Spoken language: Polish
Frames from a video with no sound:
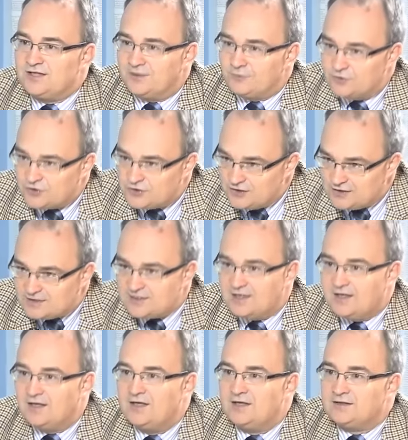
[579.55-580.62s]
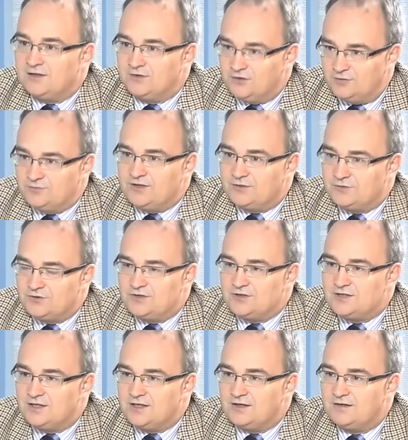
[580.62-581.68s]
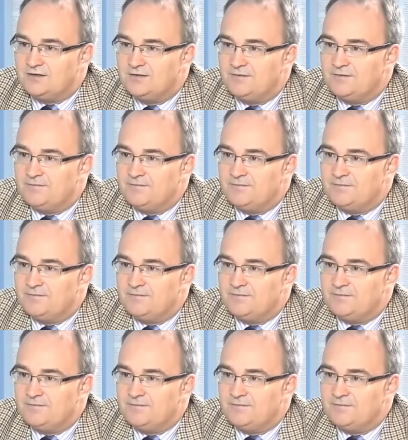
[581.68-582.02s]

Ta różnica, ta ogromna różnica